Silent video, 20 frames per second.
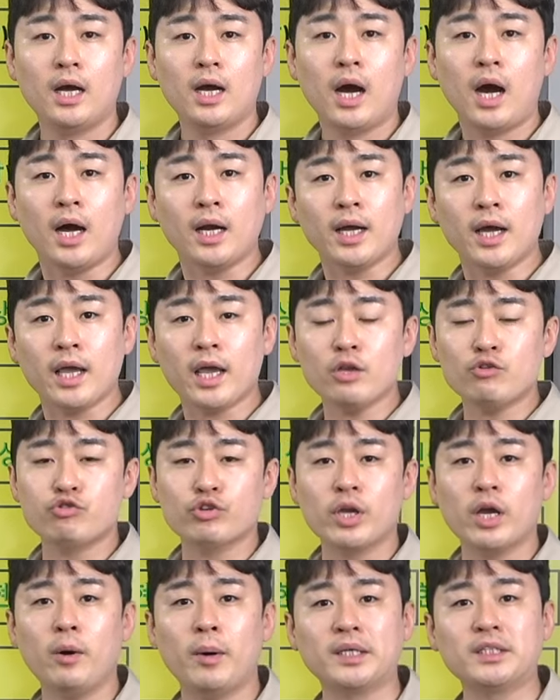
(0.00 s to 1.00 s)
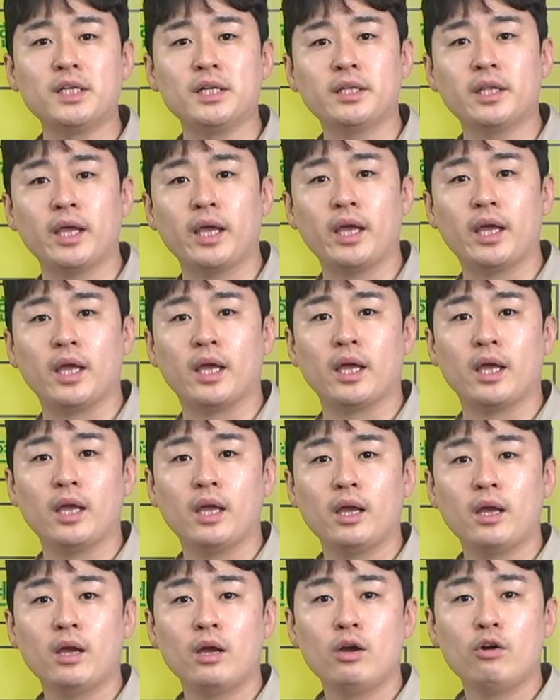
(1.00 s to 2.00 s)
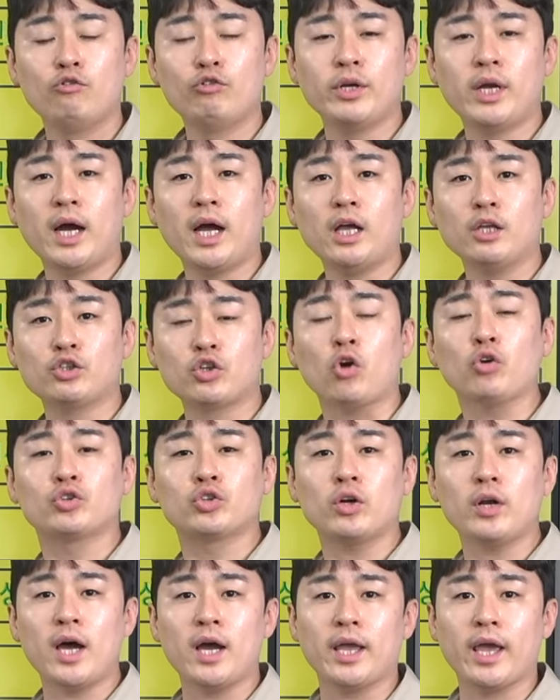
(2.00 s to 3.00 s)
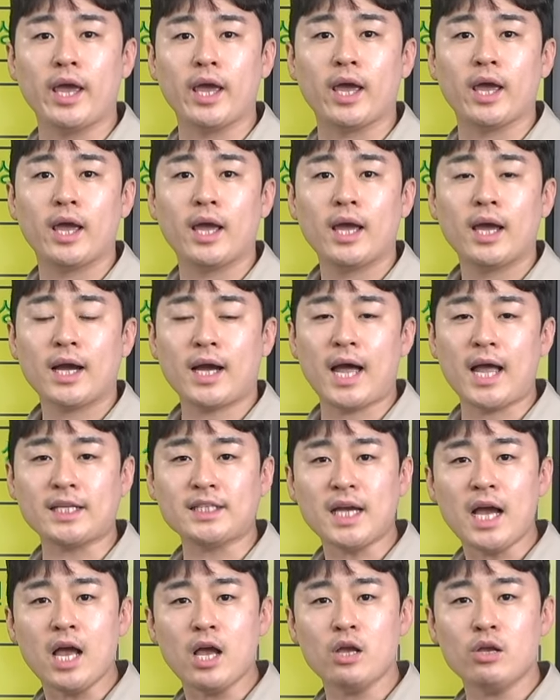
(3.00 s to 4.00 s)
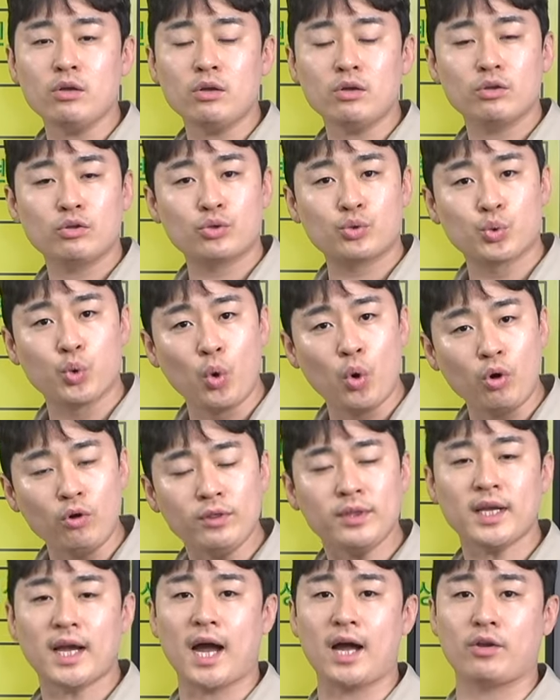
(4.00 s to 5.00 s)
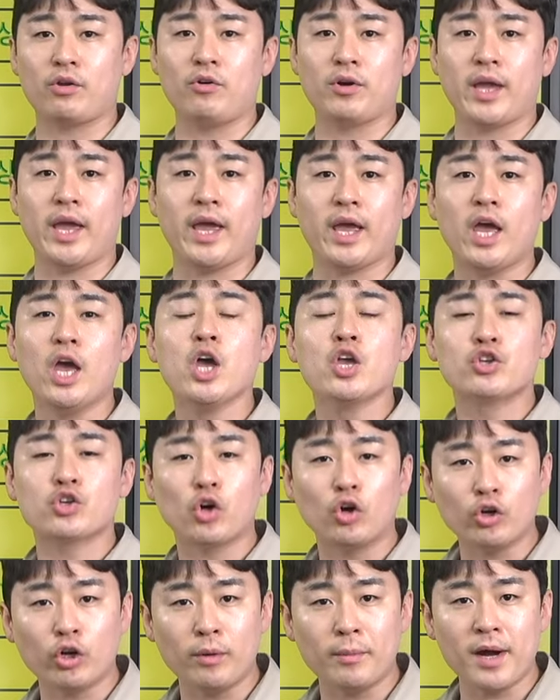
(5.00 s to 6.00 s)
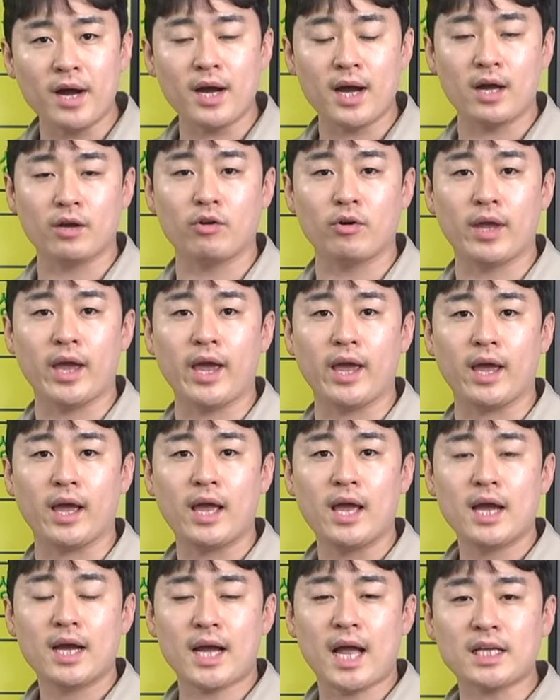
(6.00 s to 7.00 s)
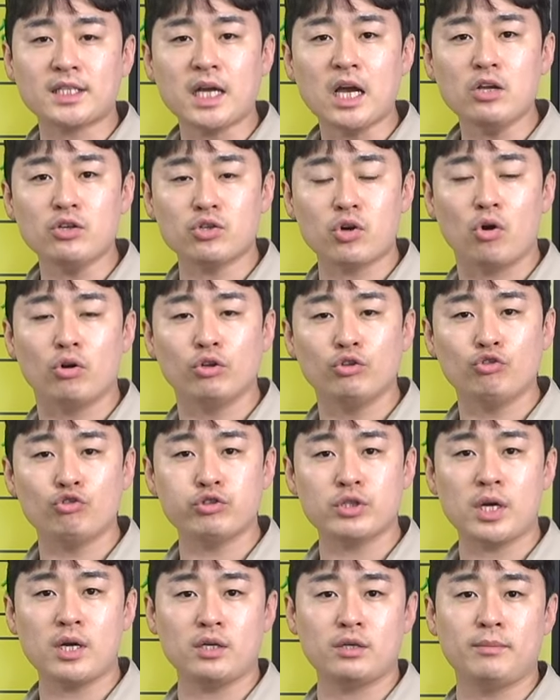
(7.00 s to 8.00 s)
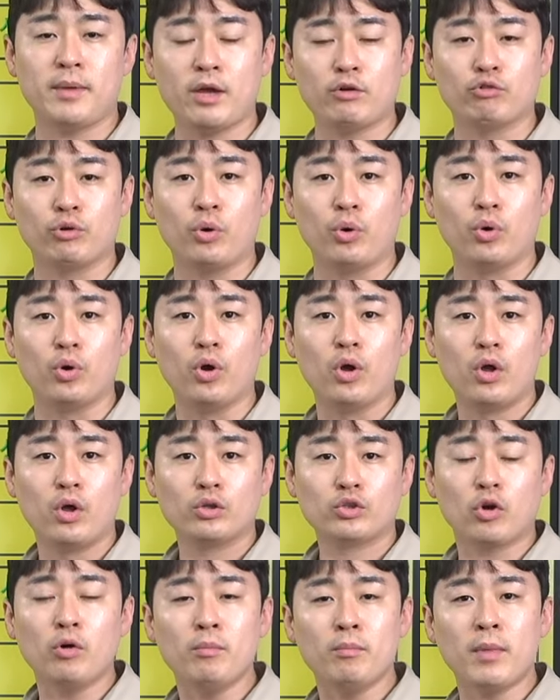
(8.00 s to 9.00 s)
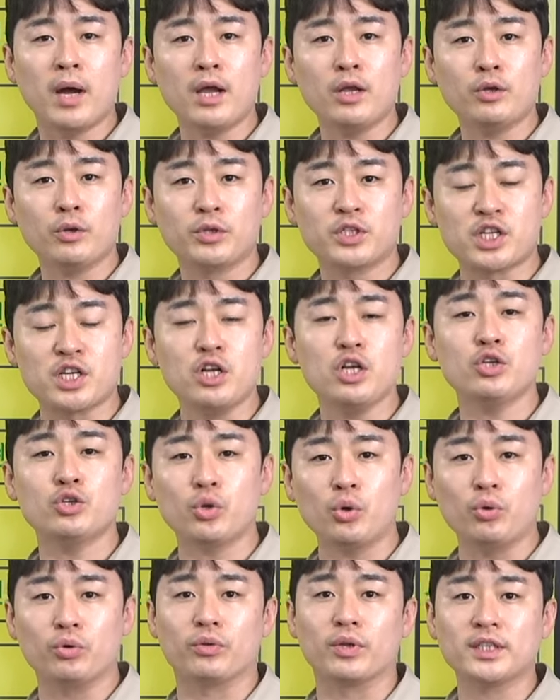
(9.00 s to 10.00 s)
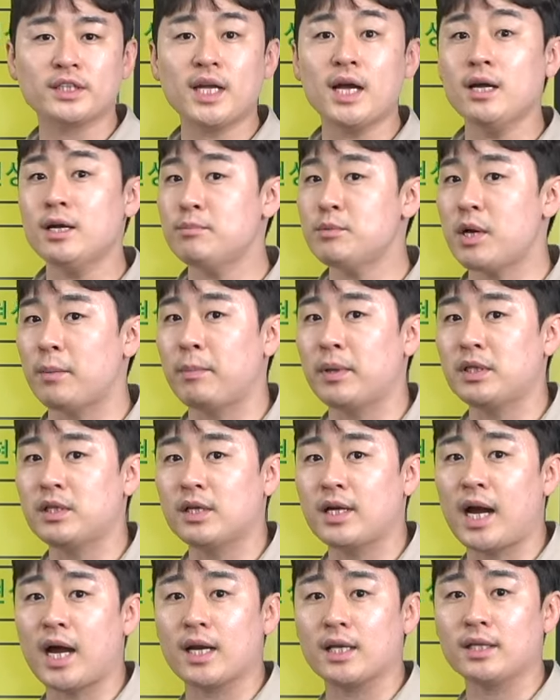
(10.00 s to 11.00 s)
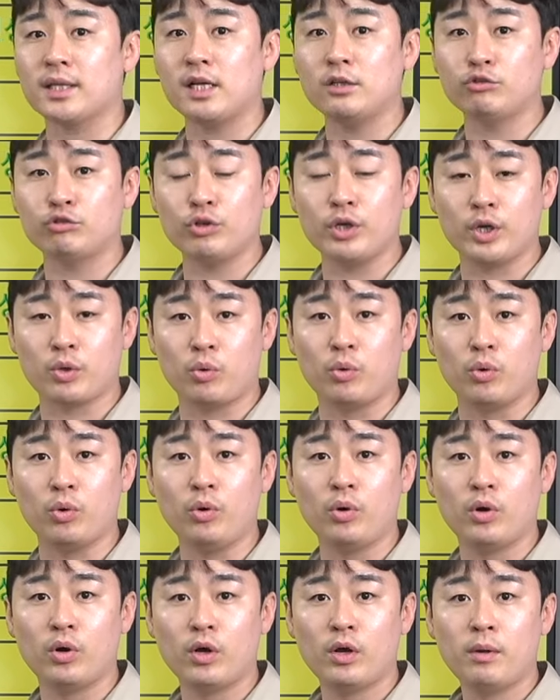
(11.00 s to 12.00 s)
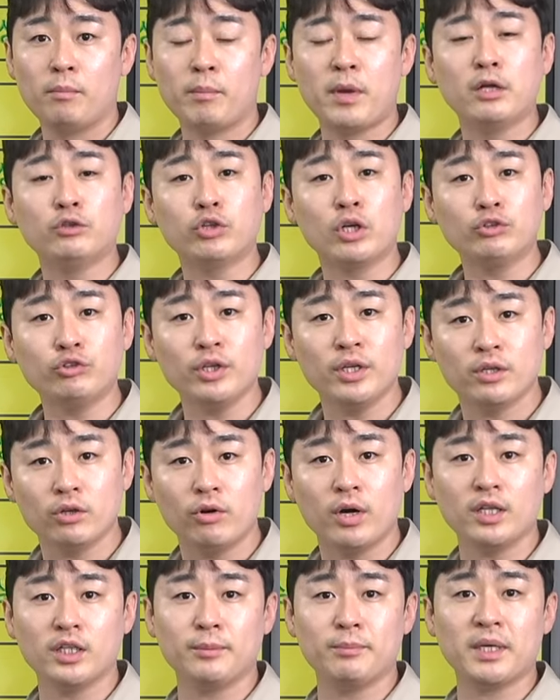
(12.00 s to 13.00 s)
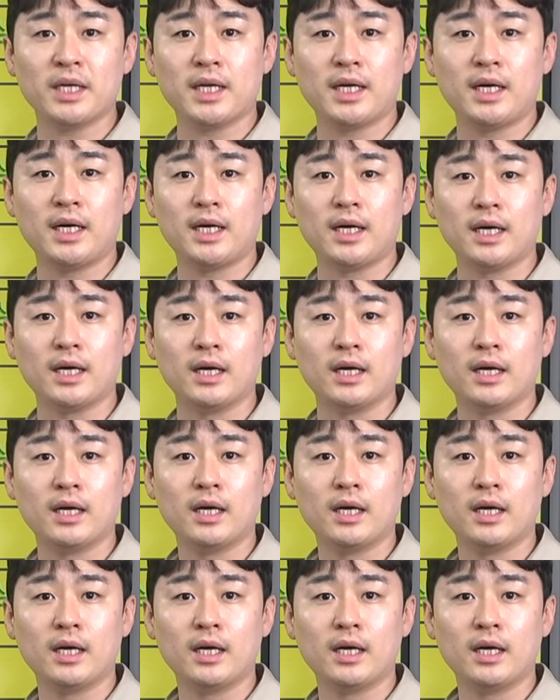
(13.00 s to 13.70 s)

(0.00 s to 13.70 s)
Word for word: 하락의 주기가 왔을 때 우리가 적절하게 가장 좋은 가격에 저렴한 가격에 가장 적은 투자 금액으로 정말 질 좋은 상급지 아파트를 갈아탈 수 있고 매수할 수 있는 거 아닙니까?